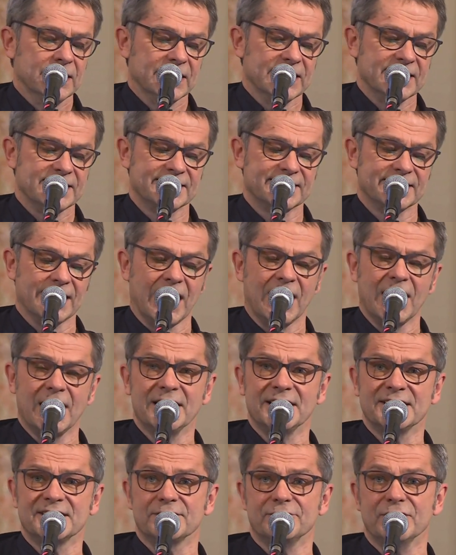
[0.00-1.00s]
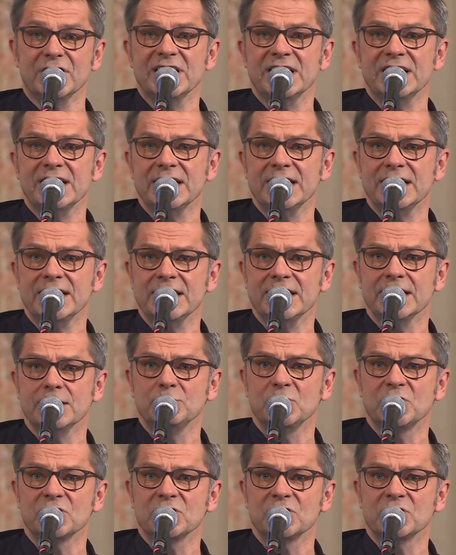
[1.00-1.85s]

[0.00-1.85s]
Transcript: Ich sah es wie im